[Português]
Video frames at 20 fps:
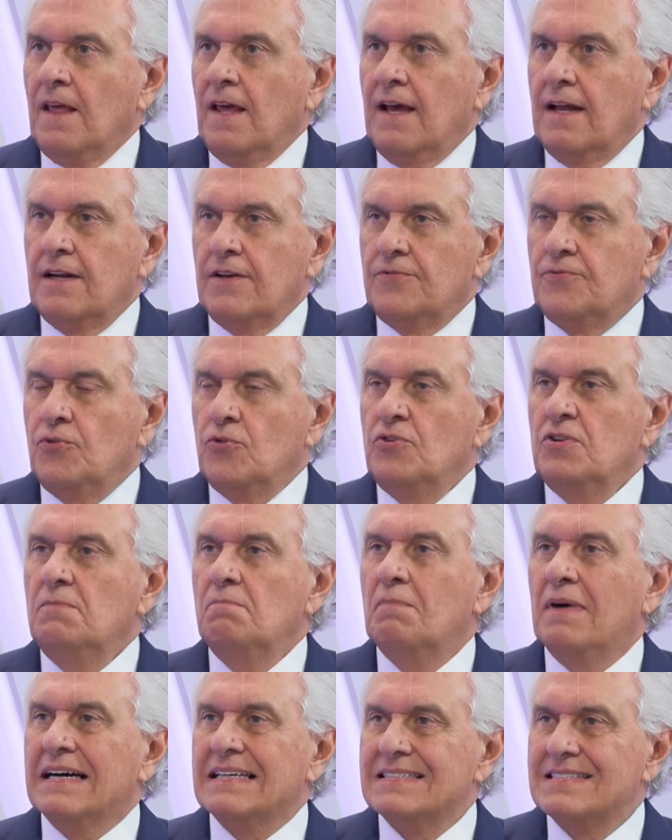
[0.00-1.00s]
elas foram
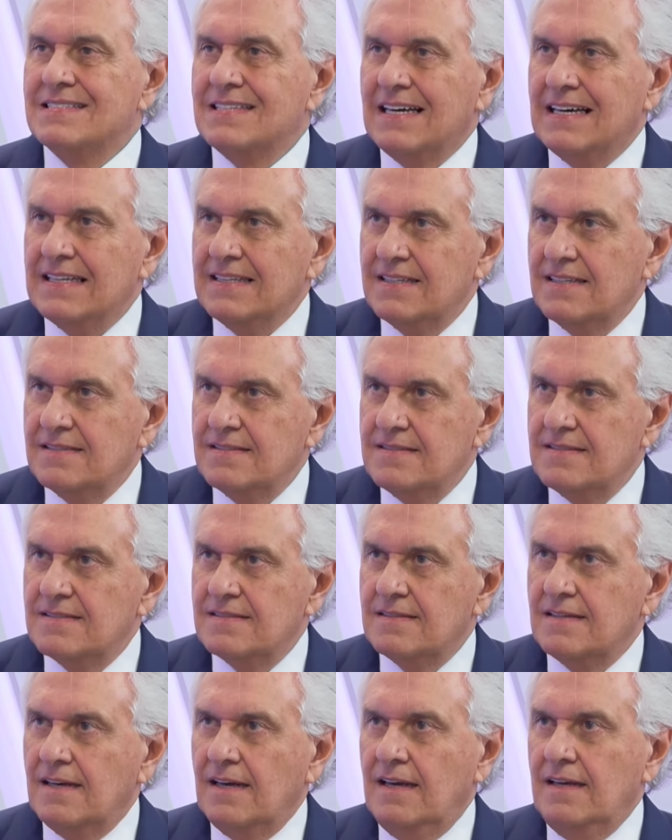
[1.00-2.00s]

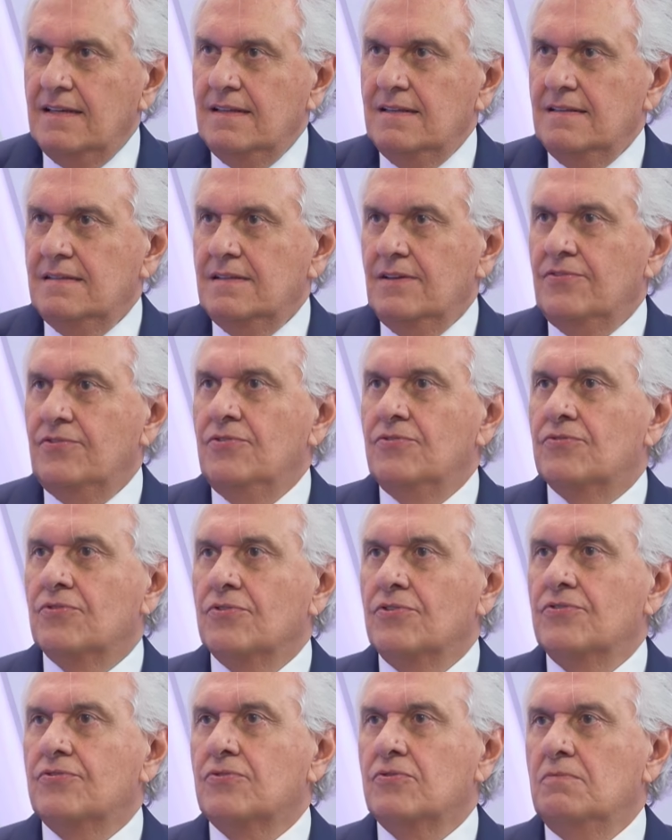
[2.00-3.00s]
embasadas em
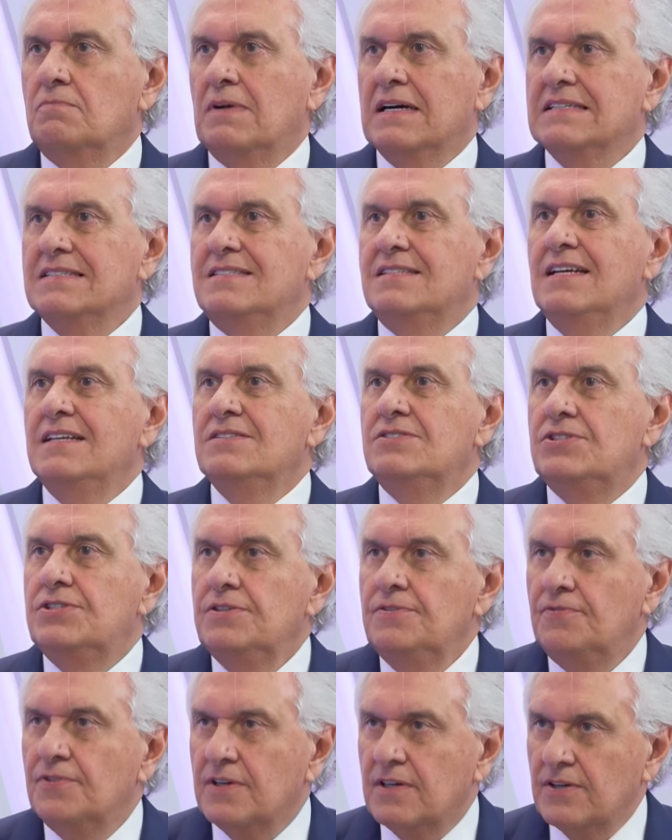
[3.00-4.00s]
decisões com base
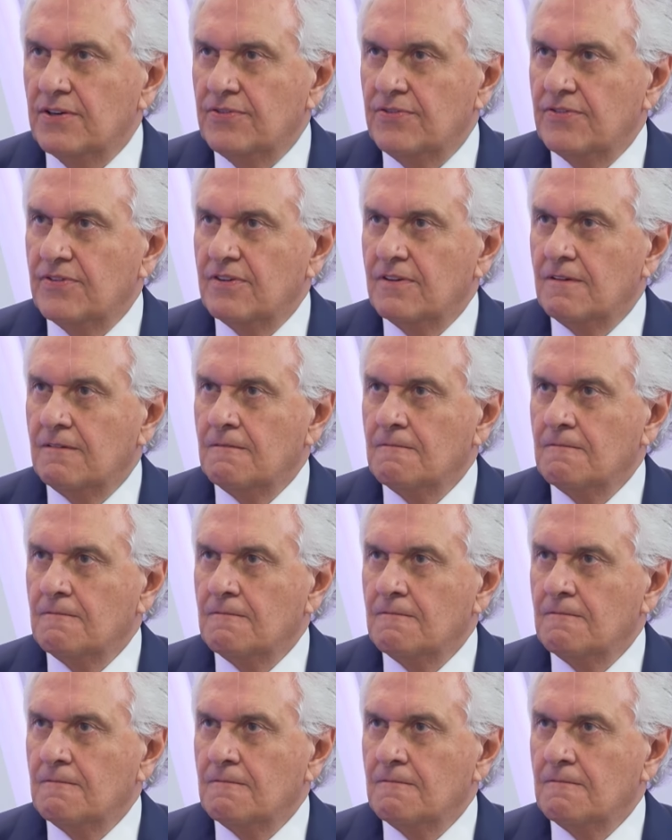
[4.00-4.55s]
científicas.